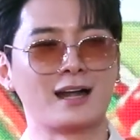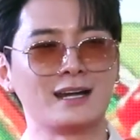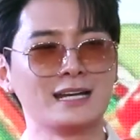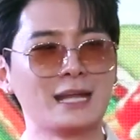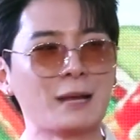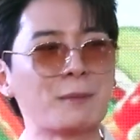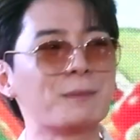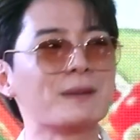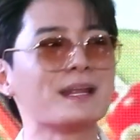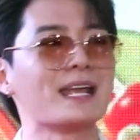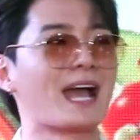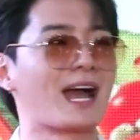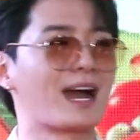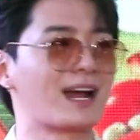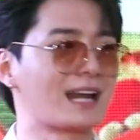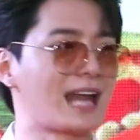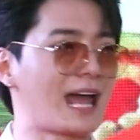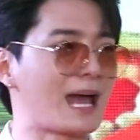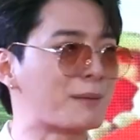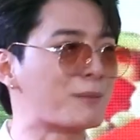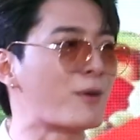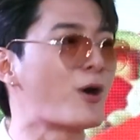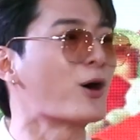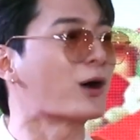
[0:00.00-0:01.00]
เรียบเรียง
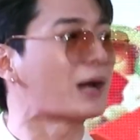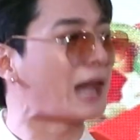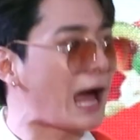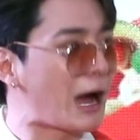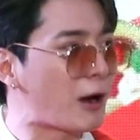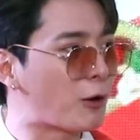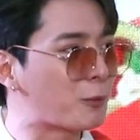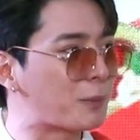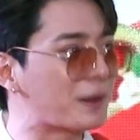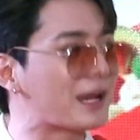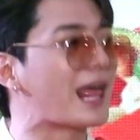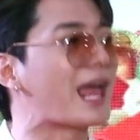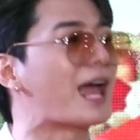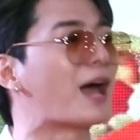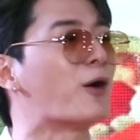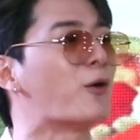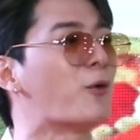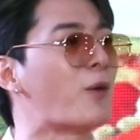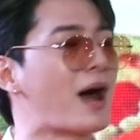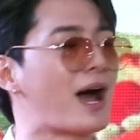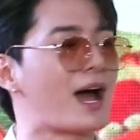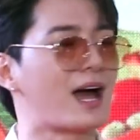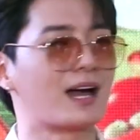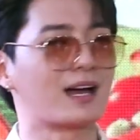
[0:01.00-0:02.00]
และบอกเล่าไปแล้ว
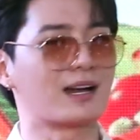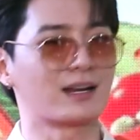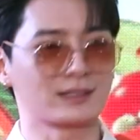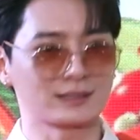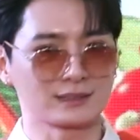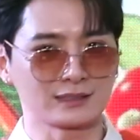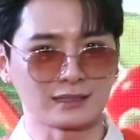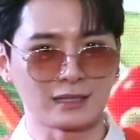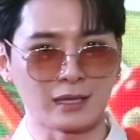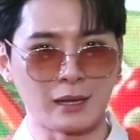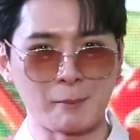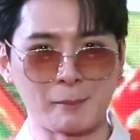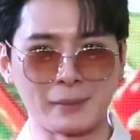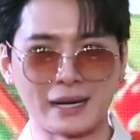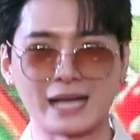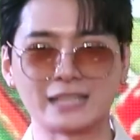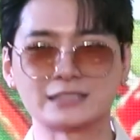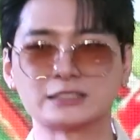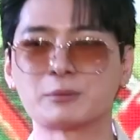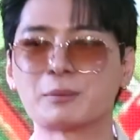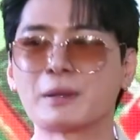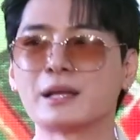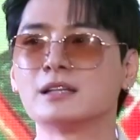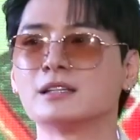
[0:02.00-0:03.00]
ว่ามันอา
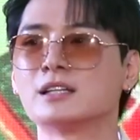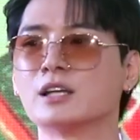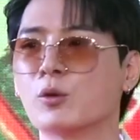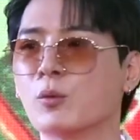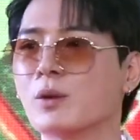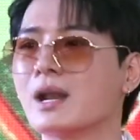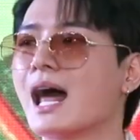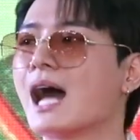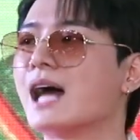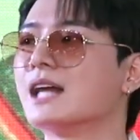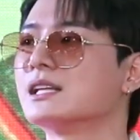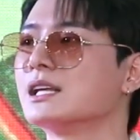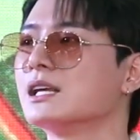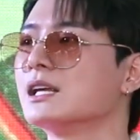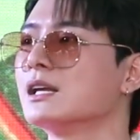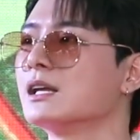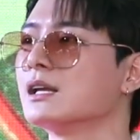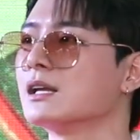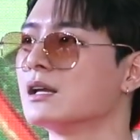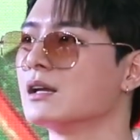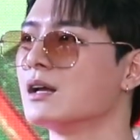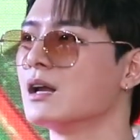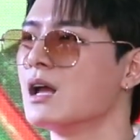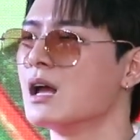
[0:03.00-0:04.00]
จจะเป็นถึงเวลาที่
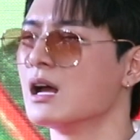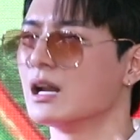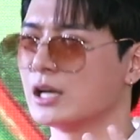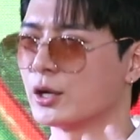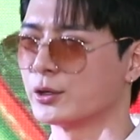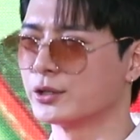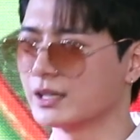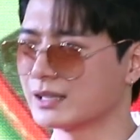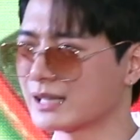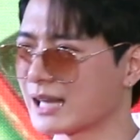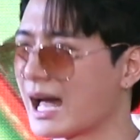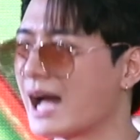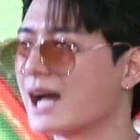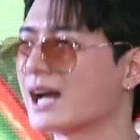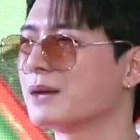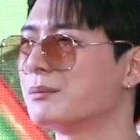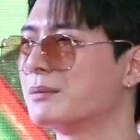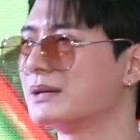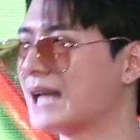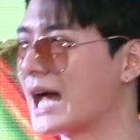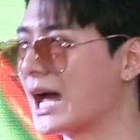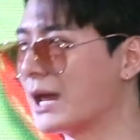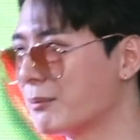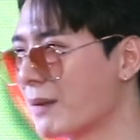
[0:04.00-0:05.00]
เราเดินทางกัน
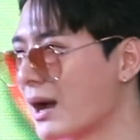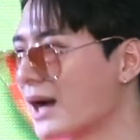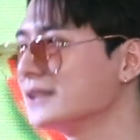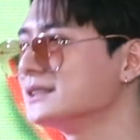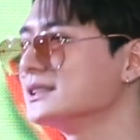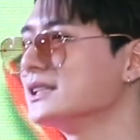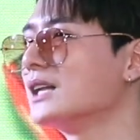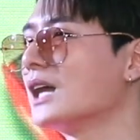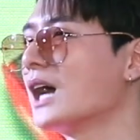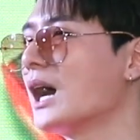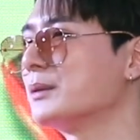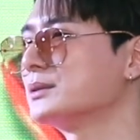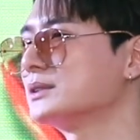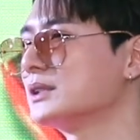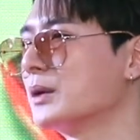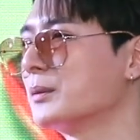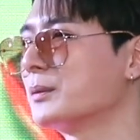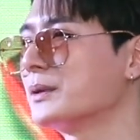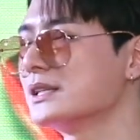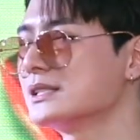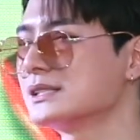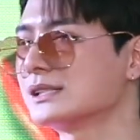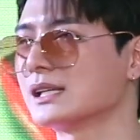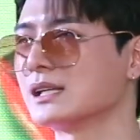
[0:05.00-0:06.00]
มานานมากจริงๆนะครับสำหรับ
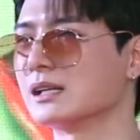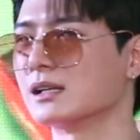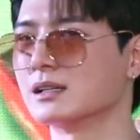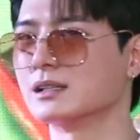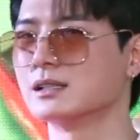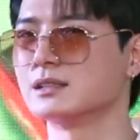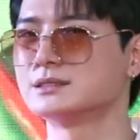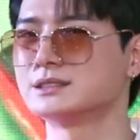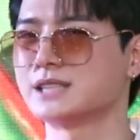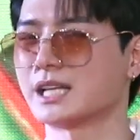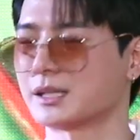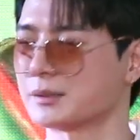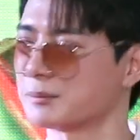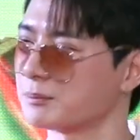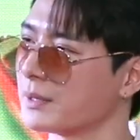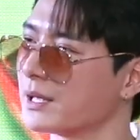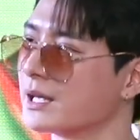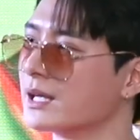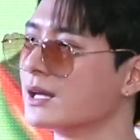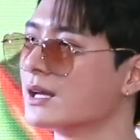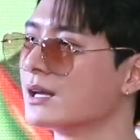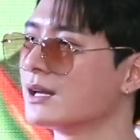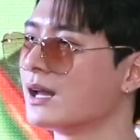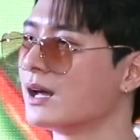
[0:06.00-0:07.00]
คิดสิงคือ 7
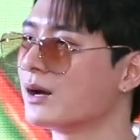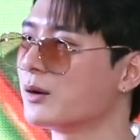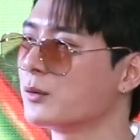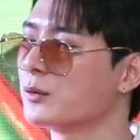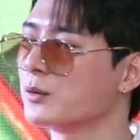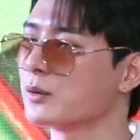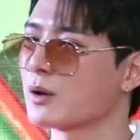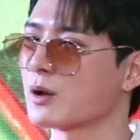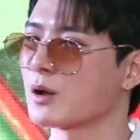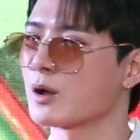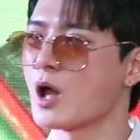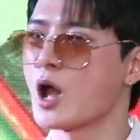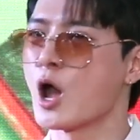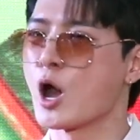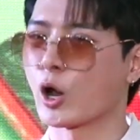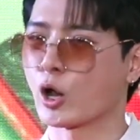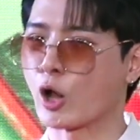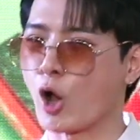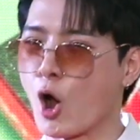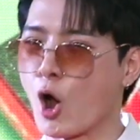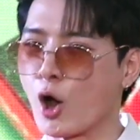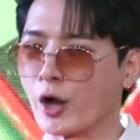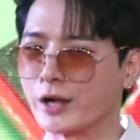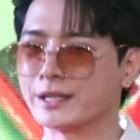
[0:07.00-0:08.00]
ปีแล้ว
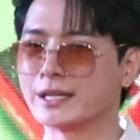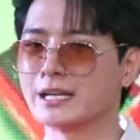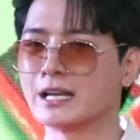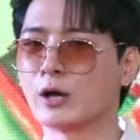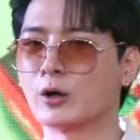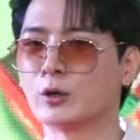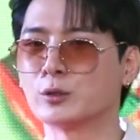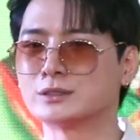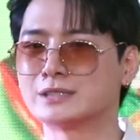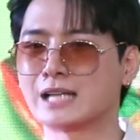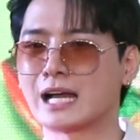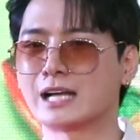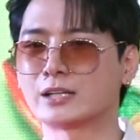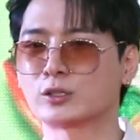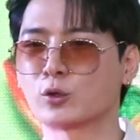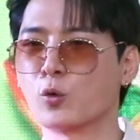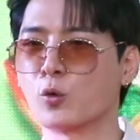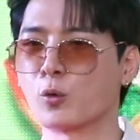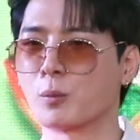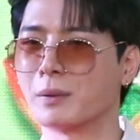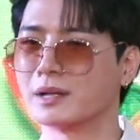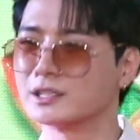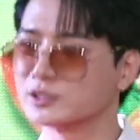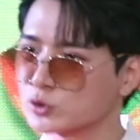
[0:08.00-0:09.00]
ก่อนที่เราจะถู
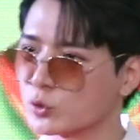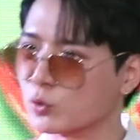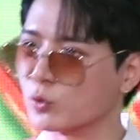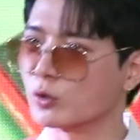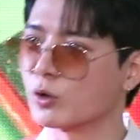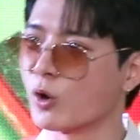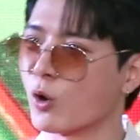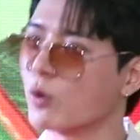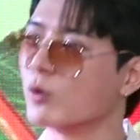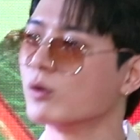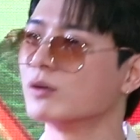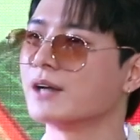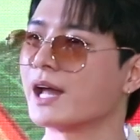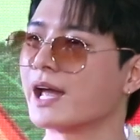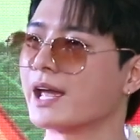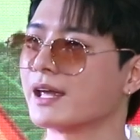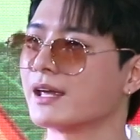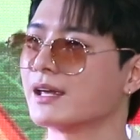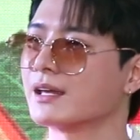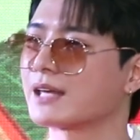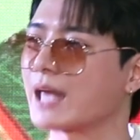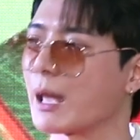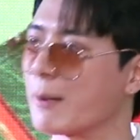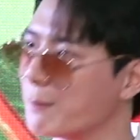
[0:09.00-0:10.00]
กบรรจุลงใน
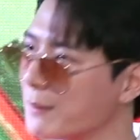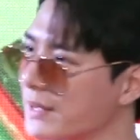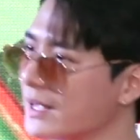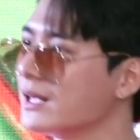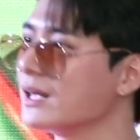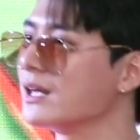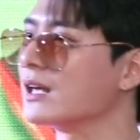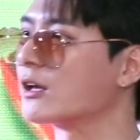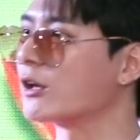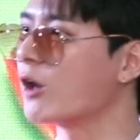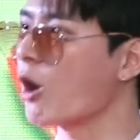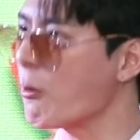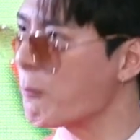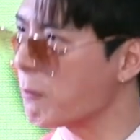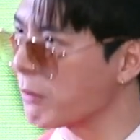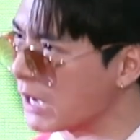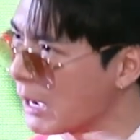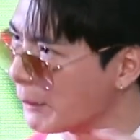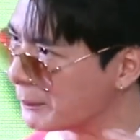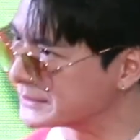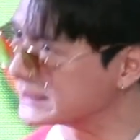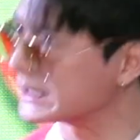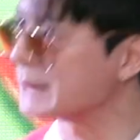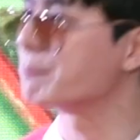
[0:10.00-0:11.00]
แกรมมี่อีกก็เกื
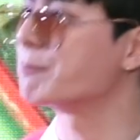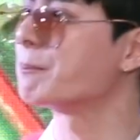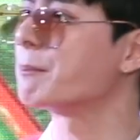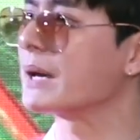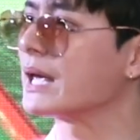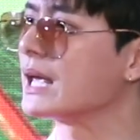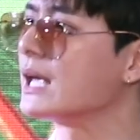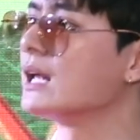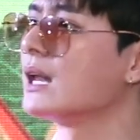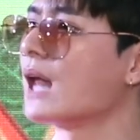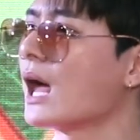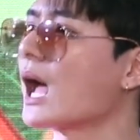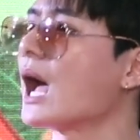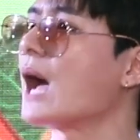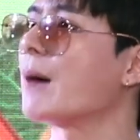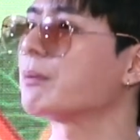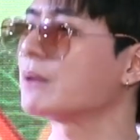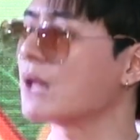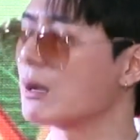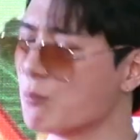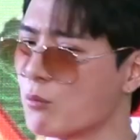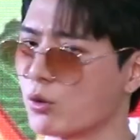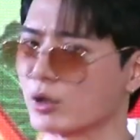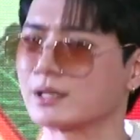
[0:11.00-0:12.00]
อบ 10 ปีนะครับ
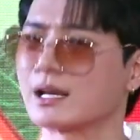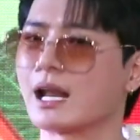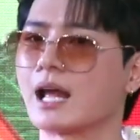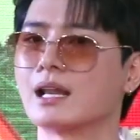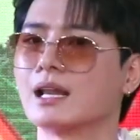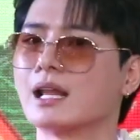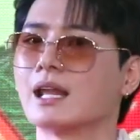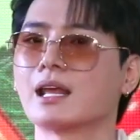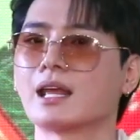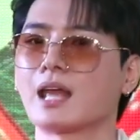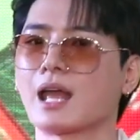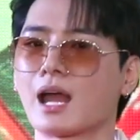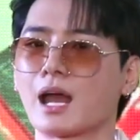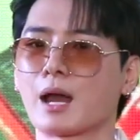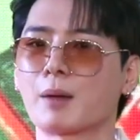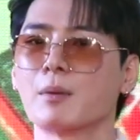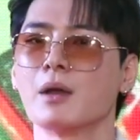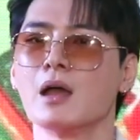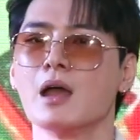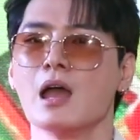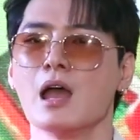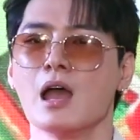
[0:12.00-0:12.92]
ทั้งหมดนั้นอะไรเงี้ยครับ